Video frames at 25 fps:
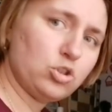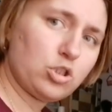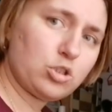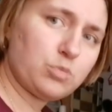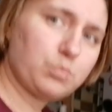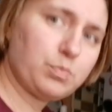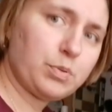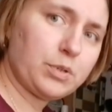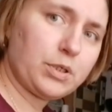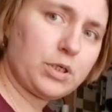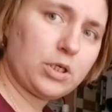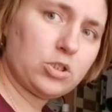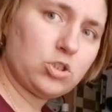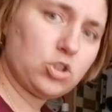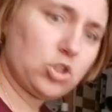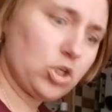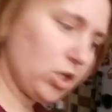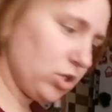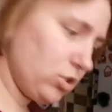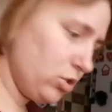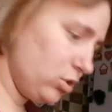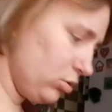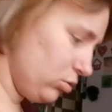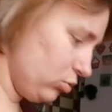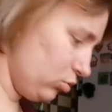Сейчас пока
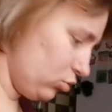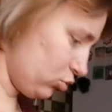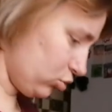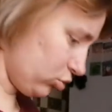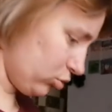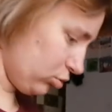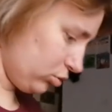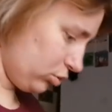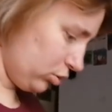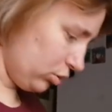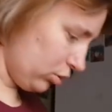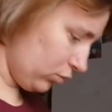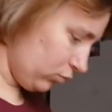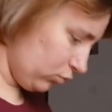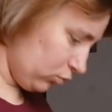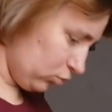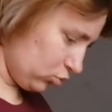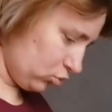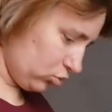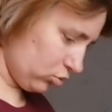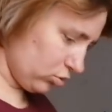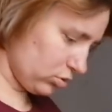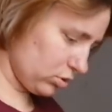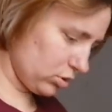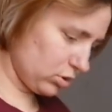чай делаю, еще хотела
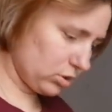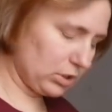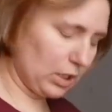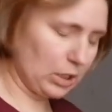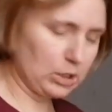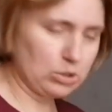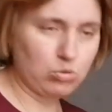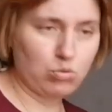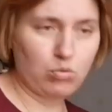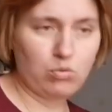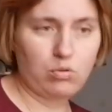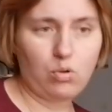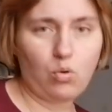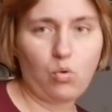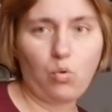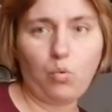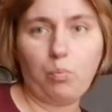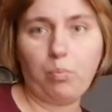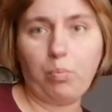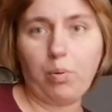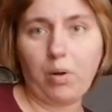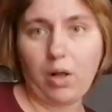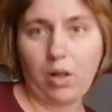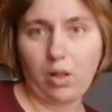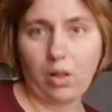лучше рассказать. Сегодня
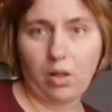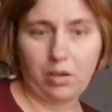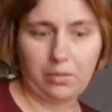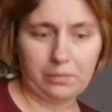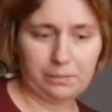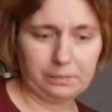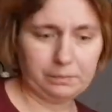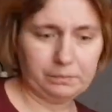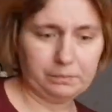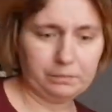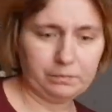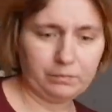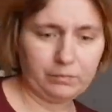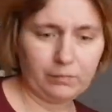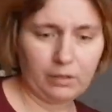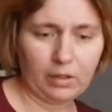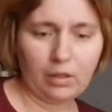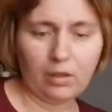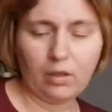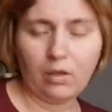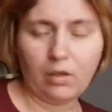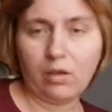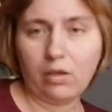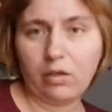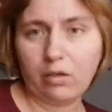упала
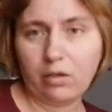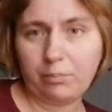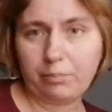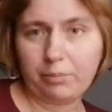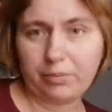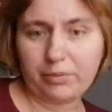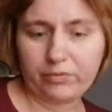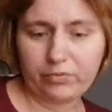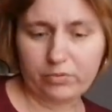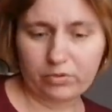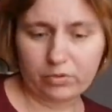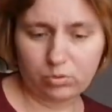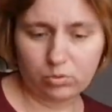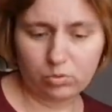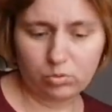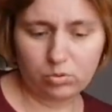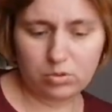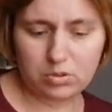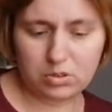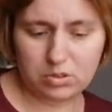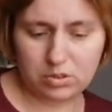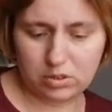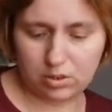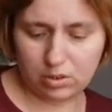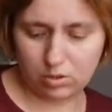и
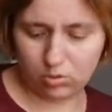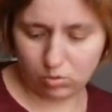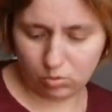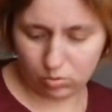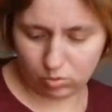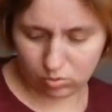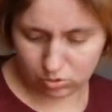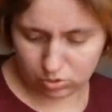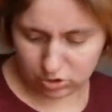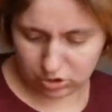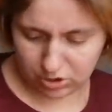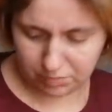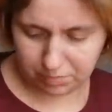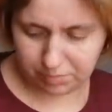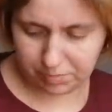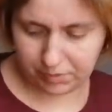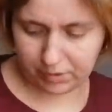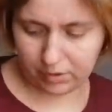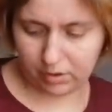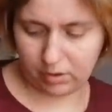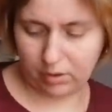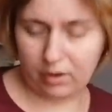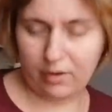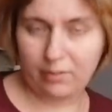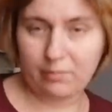подвернулась ей ногу. Сейчас
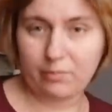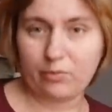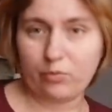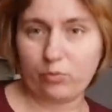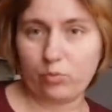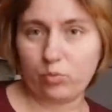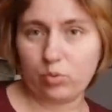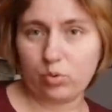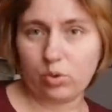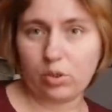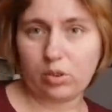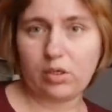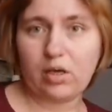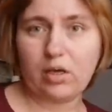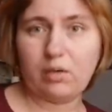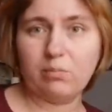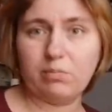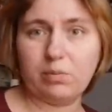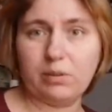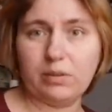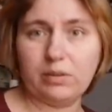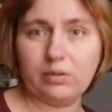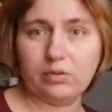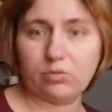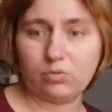прихрамываю, нога
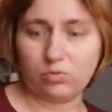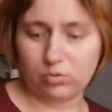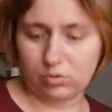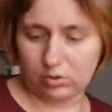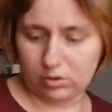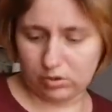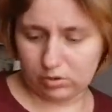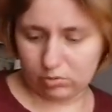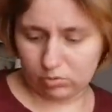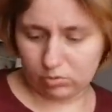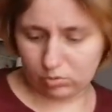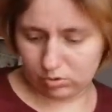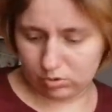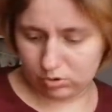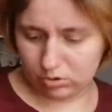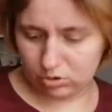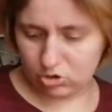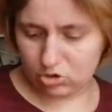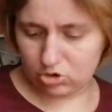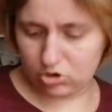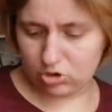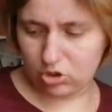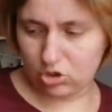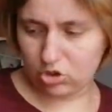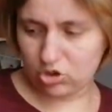болит. Вот эта вот
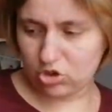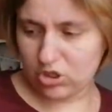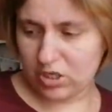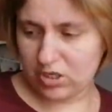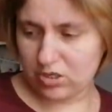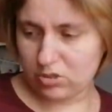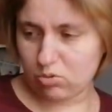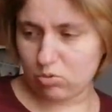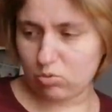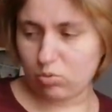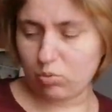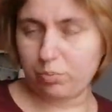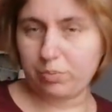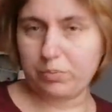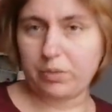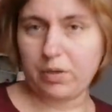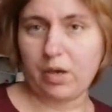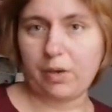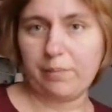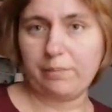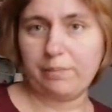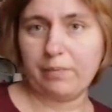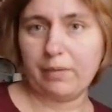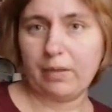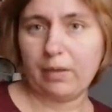нижняя часть
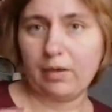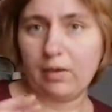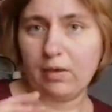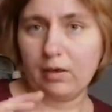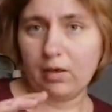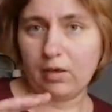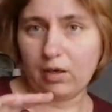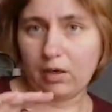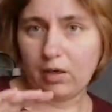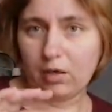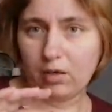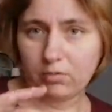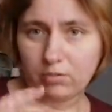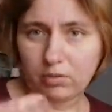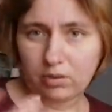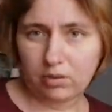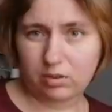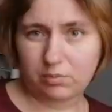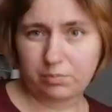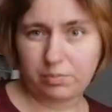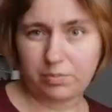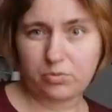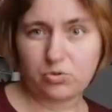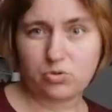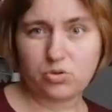ступня. А у меня
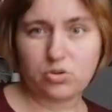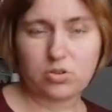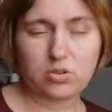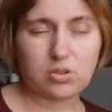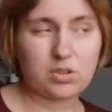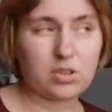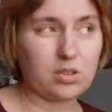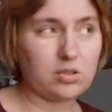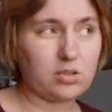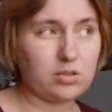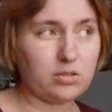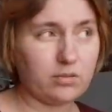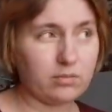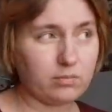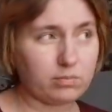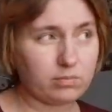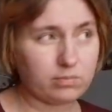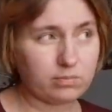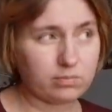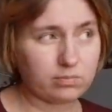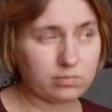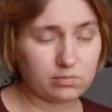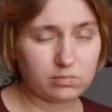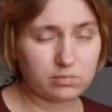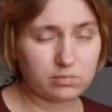так получилось как-то